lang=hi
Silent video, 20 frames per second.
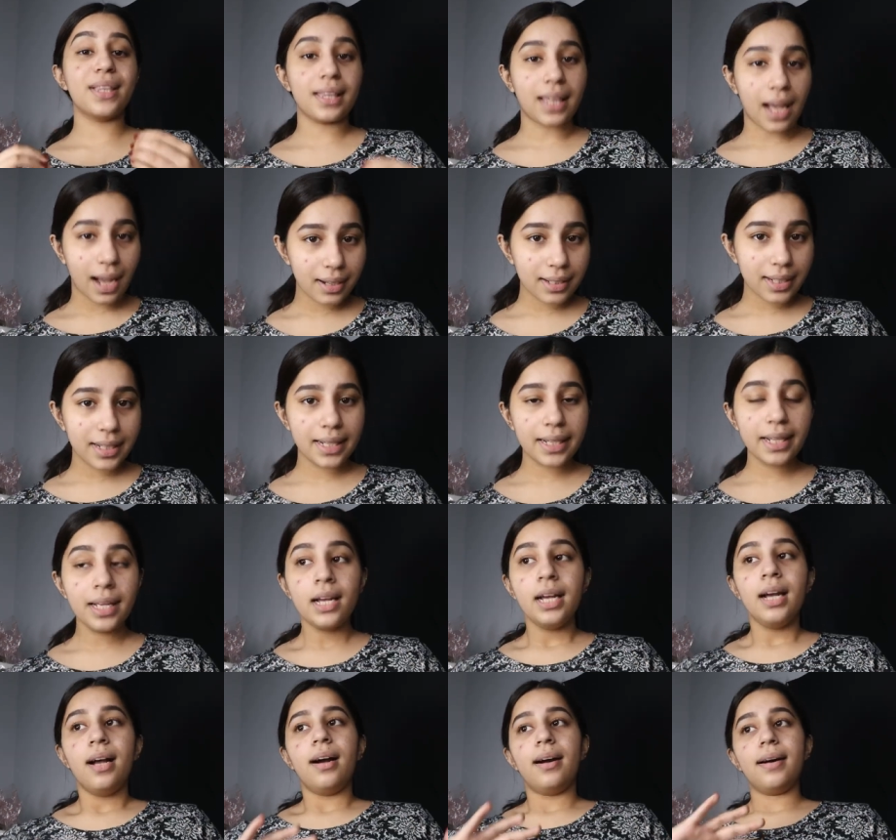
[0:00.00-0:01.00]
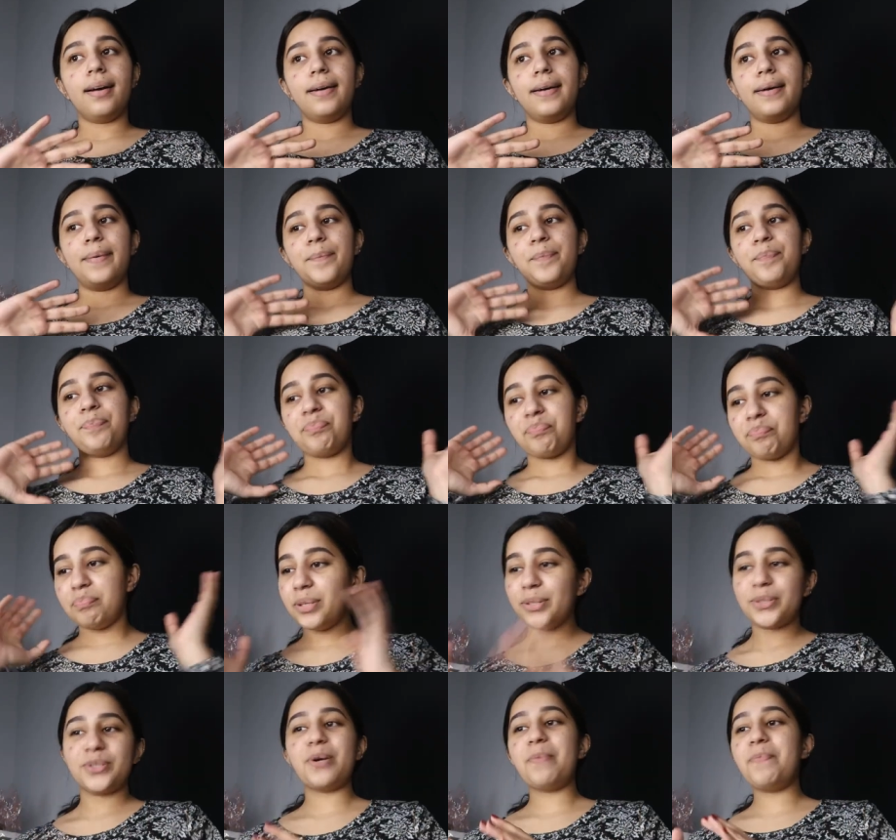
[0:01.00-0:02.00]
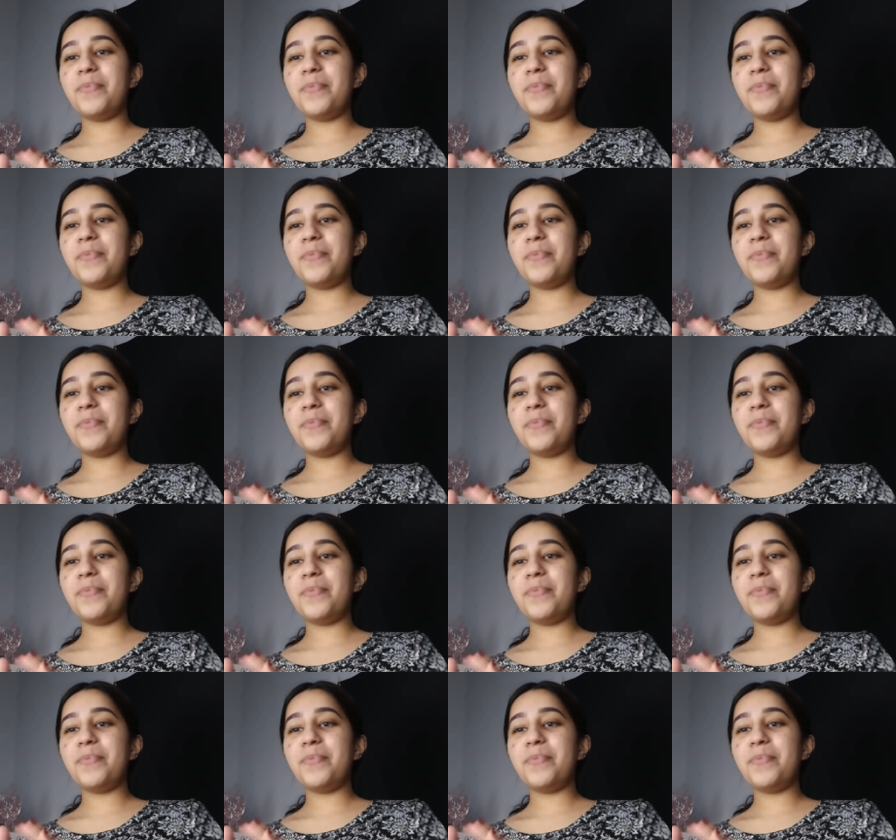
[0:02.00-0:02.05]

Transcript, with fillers: ताकि Um, मैं उसको